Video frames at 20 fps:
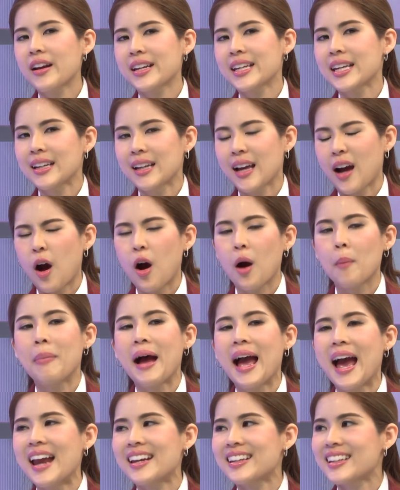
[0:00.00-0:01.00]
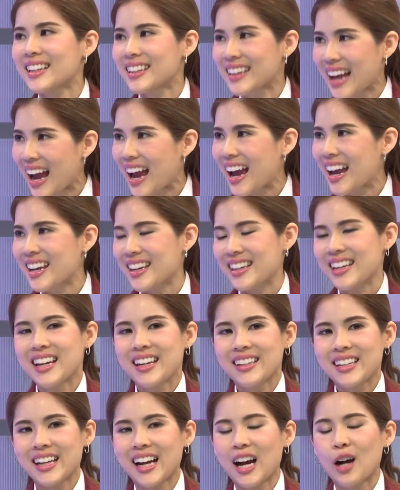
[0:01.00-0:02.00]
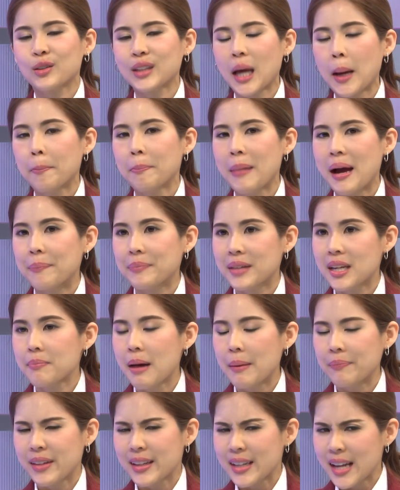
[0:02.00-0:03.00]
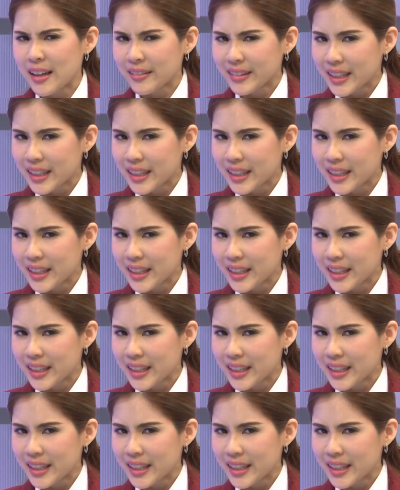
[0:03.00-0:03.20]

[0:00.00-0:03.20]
นี่อ๋อแบรนด์นี้ไงที่เขาทำแบบนี้เนี่